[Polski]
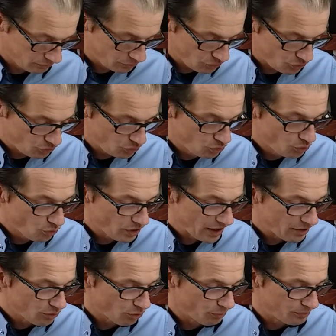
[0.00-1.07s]
z
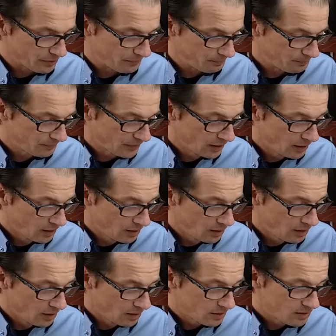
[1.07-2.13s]
drugiej grupy.
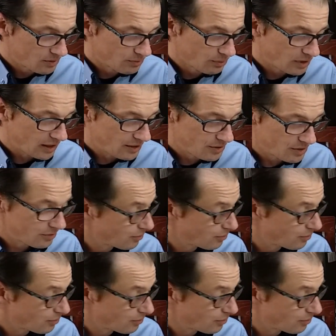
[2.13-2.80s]
Słuchajcie, z